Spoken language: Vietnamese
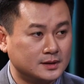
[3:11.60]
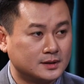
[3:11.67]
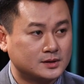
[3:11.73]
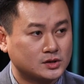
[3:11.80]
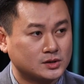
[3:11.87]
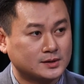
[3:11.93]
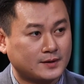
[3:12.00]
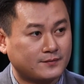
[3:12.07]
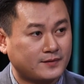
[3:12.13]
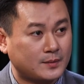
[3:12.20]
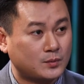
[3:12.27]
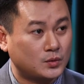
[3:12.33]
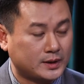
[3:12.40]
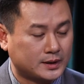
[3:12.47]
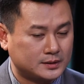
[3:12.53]
được sự cấp
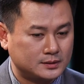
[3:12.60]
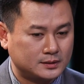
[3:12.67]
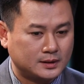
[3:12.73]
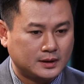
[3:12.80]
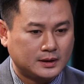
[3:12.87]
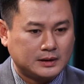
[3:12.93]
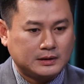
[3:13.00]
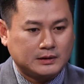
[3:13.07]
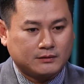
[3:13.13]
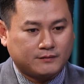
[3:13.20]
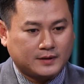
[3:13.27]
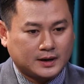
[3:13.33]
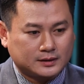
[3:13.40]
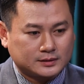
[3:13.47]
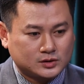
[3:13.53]
phép của nhà nước.
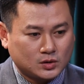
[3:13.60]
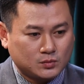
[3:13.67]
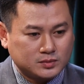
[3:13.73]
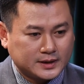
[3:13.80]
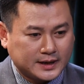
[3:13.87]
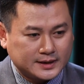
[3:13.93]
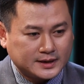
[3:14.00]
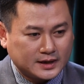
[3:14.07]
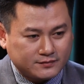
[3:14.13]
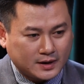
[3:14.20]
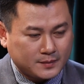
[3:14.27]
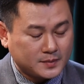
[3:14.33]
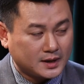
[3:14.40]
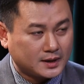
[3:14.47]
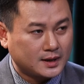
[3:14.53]
Và trong cái giấy
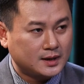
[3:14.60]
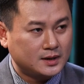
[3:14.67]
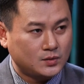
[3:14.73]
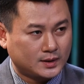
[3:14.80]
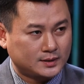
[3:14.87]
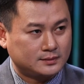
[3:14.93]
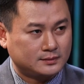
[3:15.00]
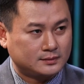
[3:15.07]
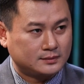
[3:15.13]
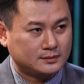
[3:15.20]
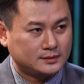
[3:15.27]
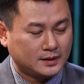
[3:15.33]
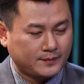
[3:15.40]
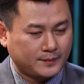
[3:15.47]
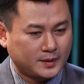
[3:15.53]
phép đăng ký kinh doanh,
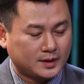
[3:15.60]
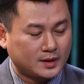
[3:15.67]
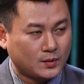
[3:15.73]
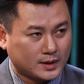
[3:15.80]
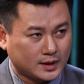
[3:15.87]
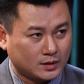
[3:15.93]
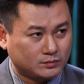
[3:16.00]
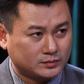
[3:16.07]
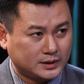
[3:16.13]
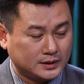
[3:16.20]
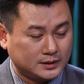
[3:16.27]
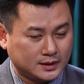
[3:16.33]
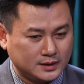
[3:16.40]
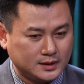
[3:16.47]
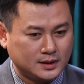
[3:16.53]
giấy phép đăng ký hoạt động
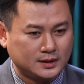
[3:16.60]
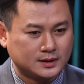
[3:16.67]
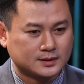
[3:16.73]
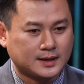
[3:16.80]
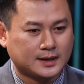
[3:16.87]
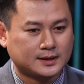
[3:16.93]
thì dĩ nhiên người